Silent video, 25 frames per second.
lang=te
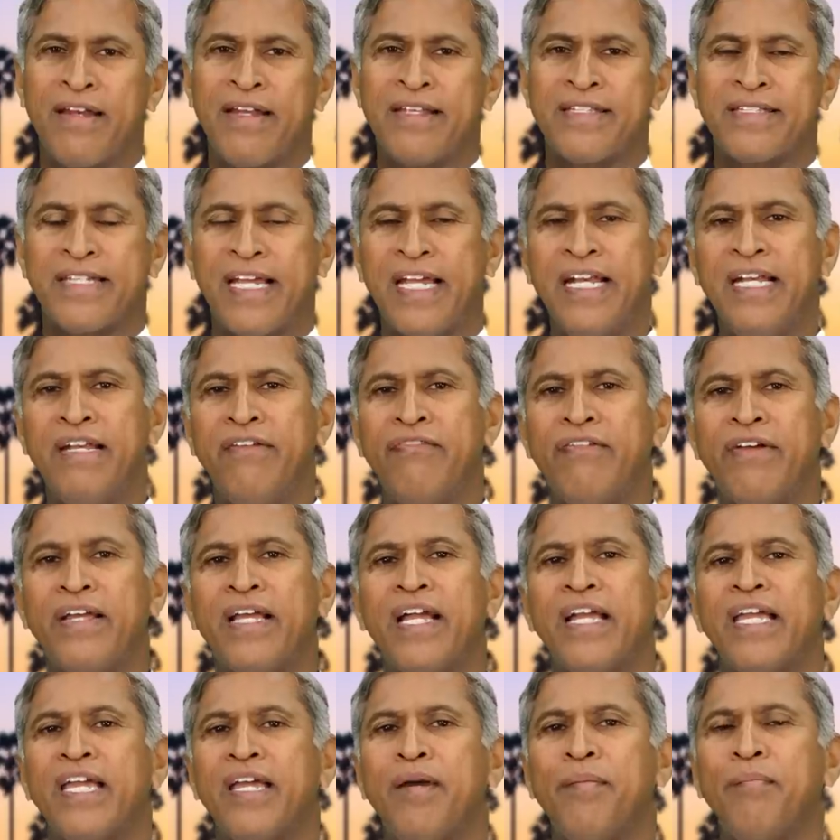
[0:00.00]
వల్ల
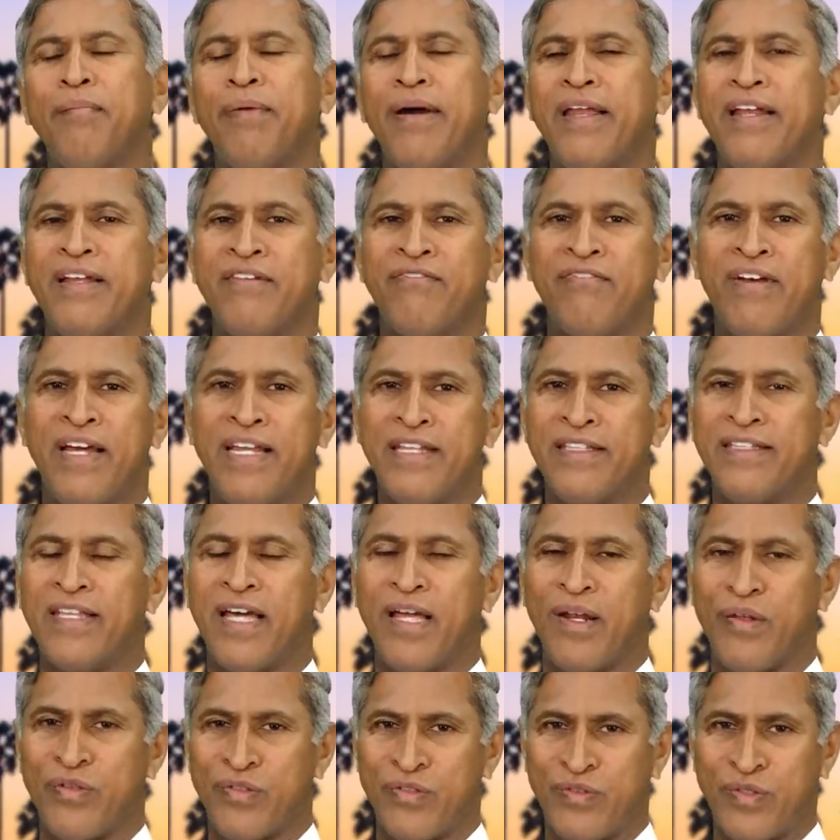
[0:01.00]
సైంటిఫిక్గా ఏం ఫలి
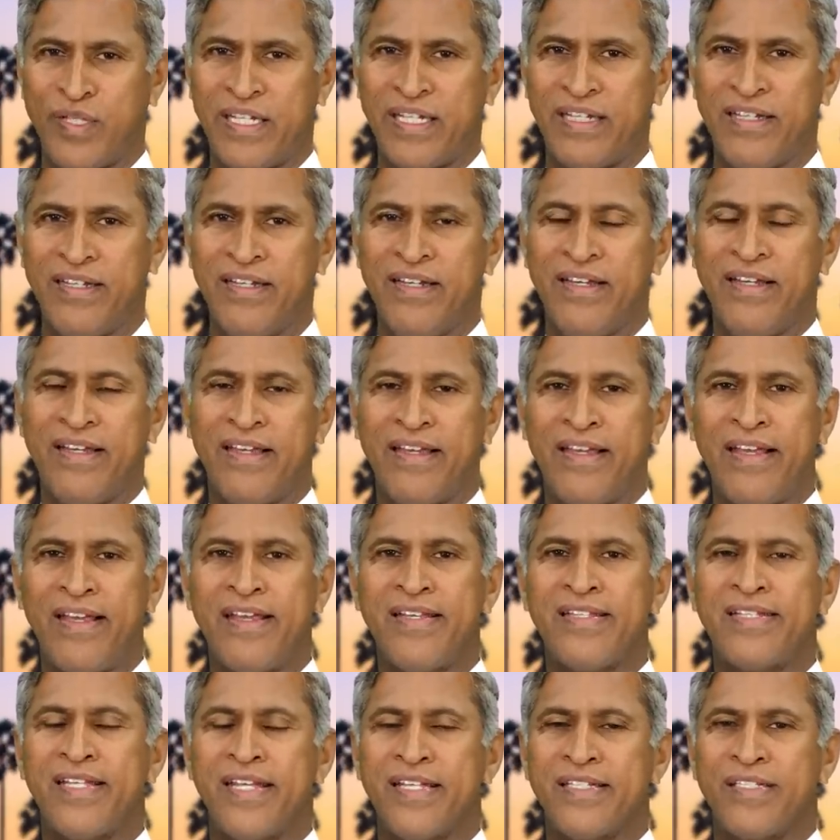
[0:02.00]
ఫలితాలు వస్తాయి
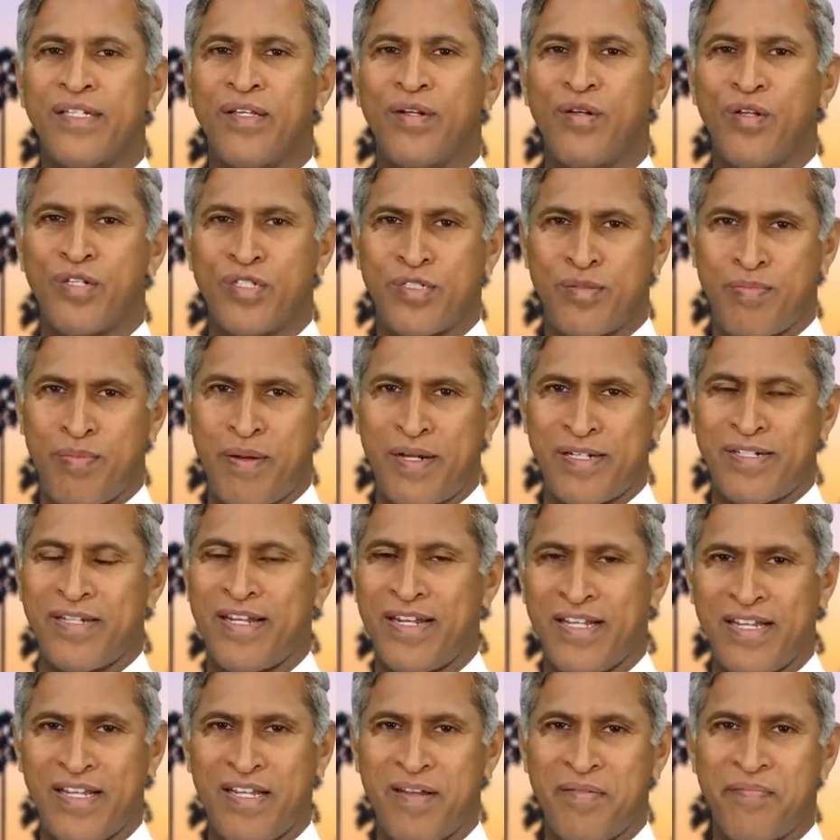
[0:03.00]
ఈ సీజన్లో
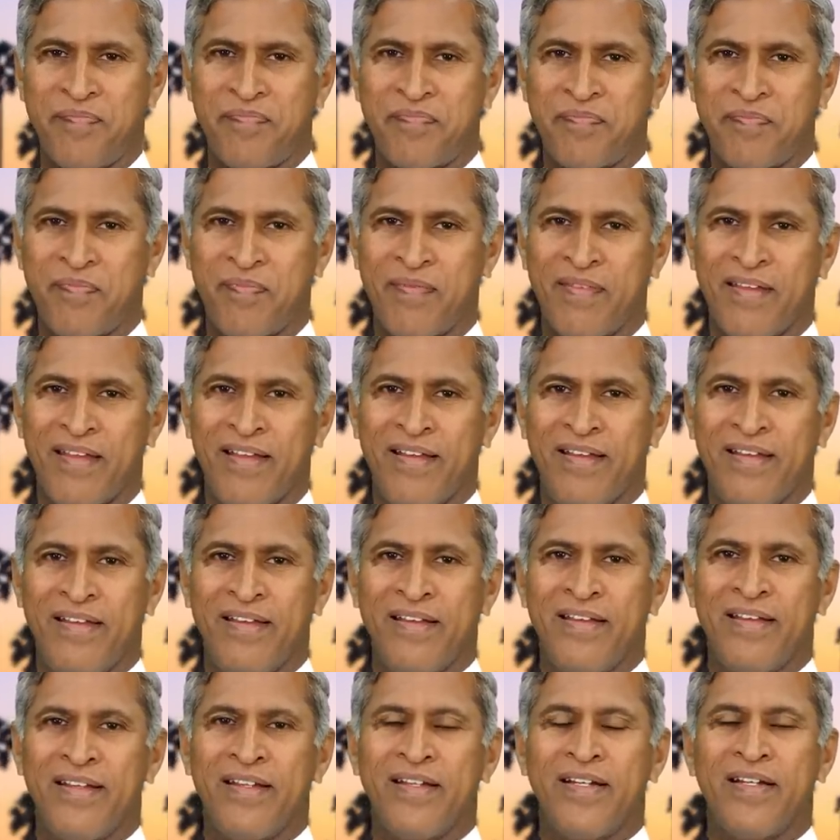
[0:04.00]
స్పెషల్గా
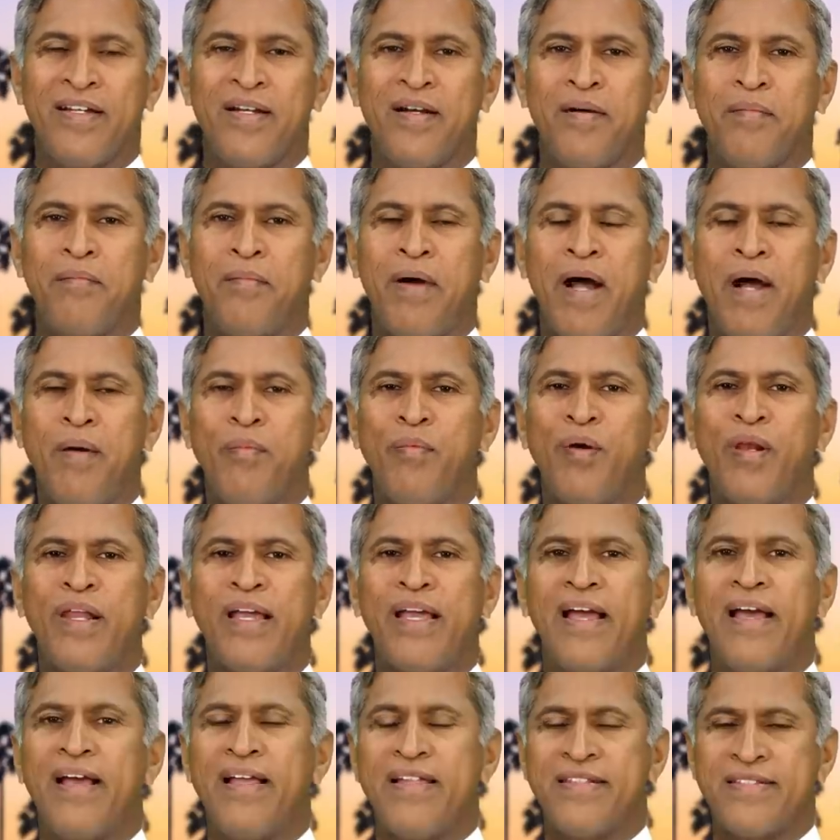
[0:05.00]

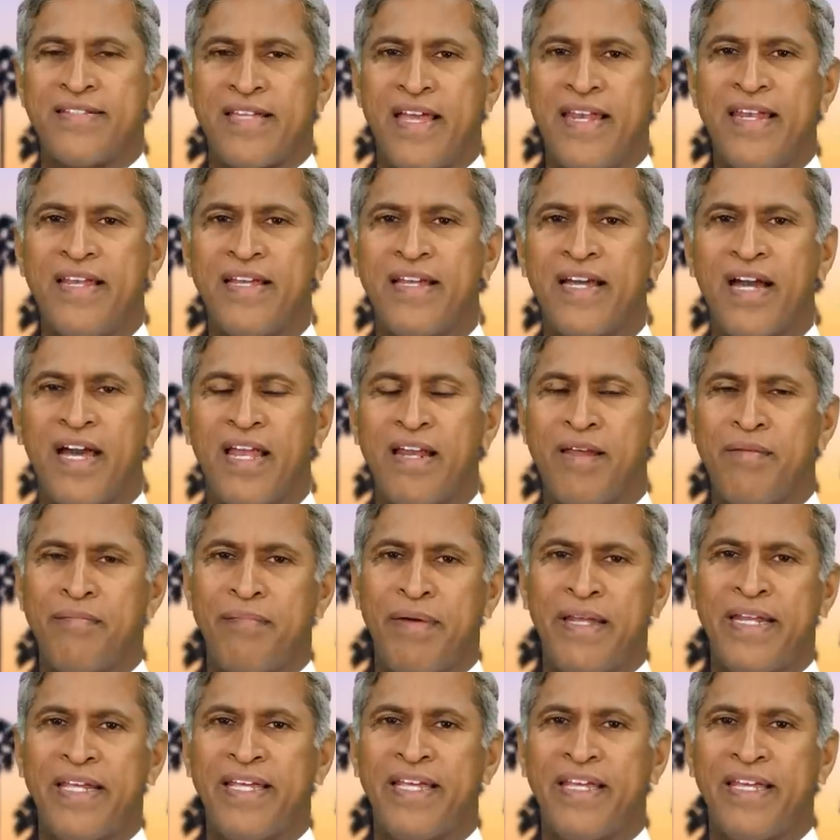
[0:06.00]
మామూలుగా చలికాలం
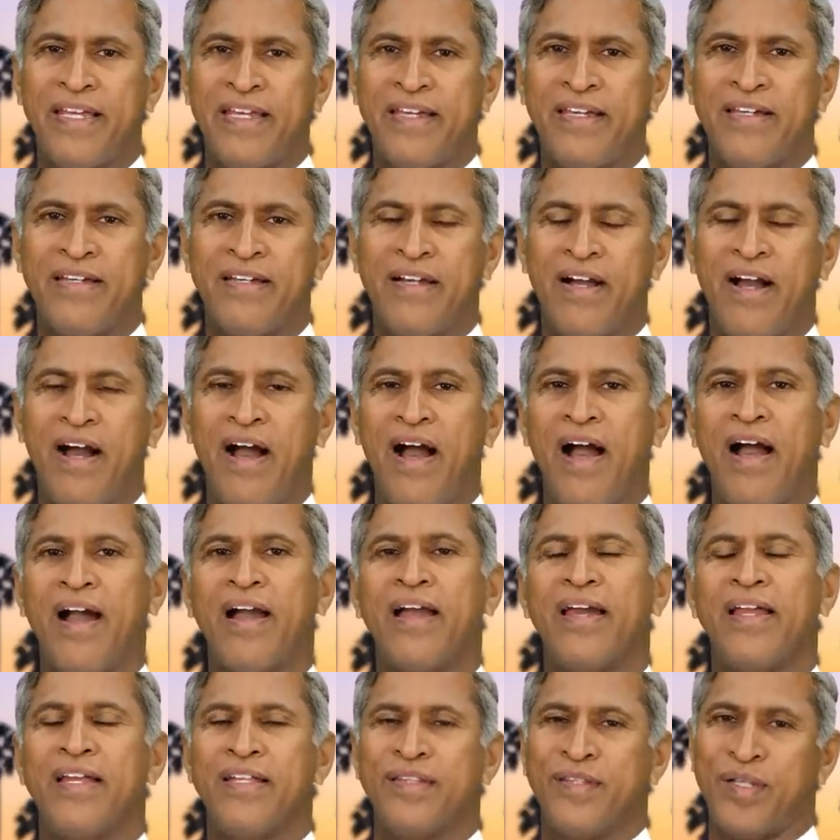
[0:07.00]
మనకి
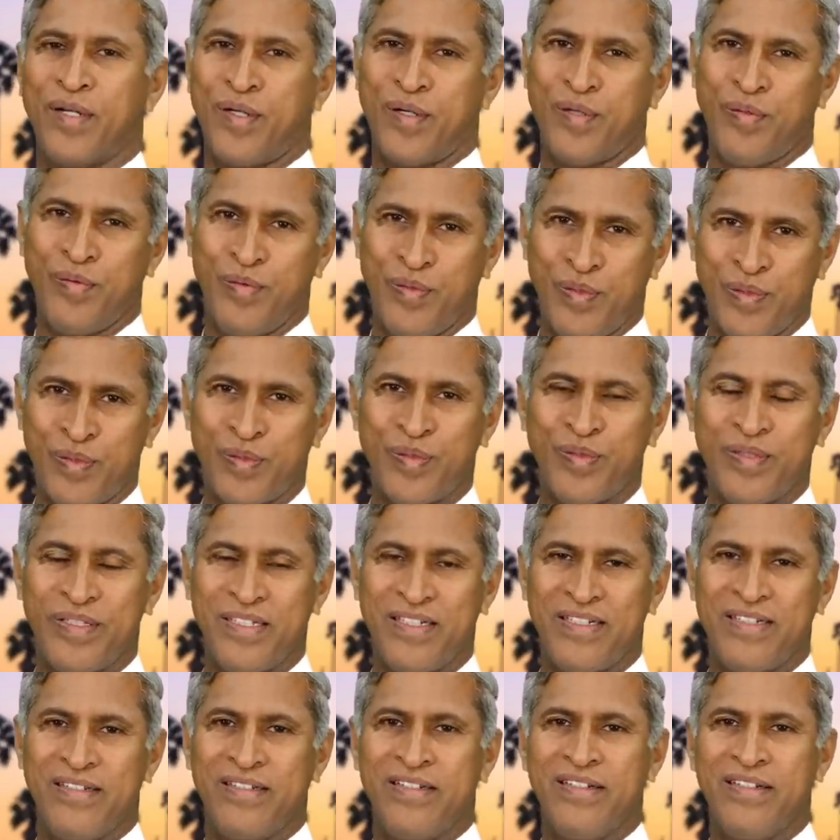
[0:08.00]
ఆకలి తక్కువ ఉంటుంది